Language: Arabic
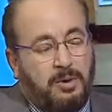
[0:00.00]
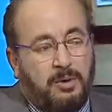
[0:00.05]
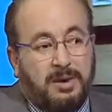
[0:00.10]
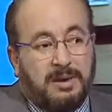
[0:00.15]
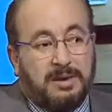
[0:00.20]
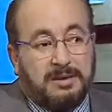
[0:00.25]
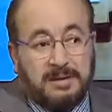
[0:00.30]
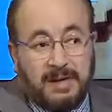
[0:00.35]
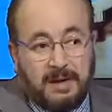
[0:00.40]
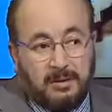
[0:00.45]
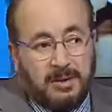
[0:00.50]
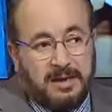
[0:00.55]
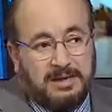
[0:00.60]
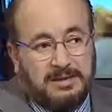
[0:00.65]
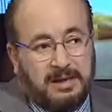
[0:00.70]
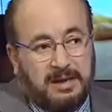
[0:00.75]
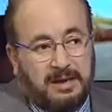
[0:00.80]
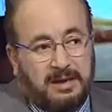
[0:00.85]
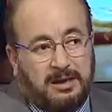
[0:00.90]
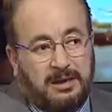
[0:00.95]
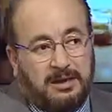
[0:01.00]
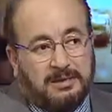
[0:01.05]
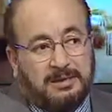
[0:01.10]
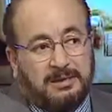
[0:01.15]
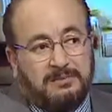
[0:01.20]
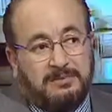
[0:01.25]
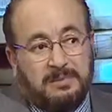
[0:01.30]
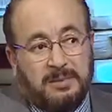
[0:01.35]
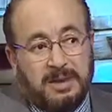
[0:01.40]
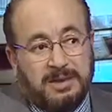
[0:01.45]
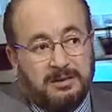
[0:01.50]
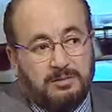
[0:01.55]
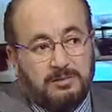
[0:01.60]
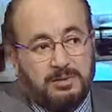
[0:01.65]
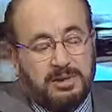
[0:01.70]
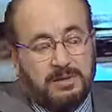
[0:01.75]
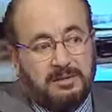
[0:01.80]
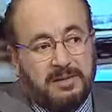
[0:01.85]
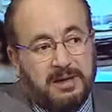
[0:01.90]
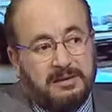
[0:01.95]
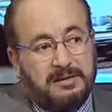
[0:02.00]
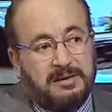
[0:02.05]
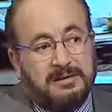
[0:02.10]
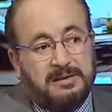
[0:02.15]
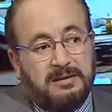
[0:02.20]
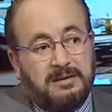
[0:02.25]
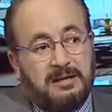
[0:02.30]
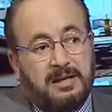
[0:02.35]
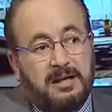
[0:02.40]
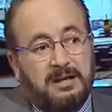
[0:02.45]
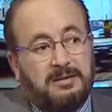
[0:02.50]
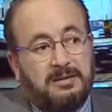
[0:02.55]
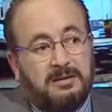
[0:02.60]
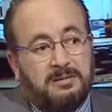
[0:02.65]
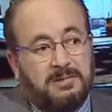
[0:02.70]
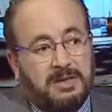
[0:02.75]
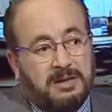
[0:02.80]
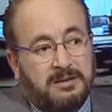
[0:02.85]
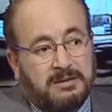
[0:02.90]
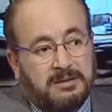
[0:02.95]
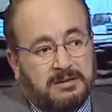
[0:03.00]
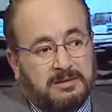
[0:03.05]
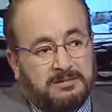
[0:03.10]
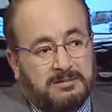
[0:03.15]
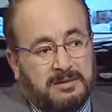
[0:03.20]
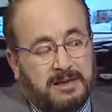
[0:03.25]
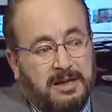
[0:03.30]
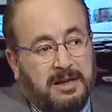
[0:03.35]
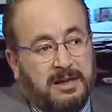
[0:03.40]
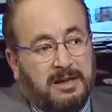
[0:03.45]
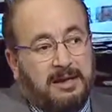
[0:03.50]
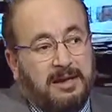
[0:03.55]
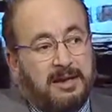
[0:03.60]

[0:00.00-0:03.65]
وهو قطاع واسع حقيقة في بعض المجتمعات يصل إلى أكثر من النصف صحيح.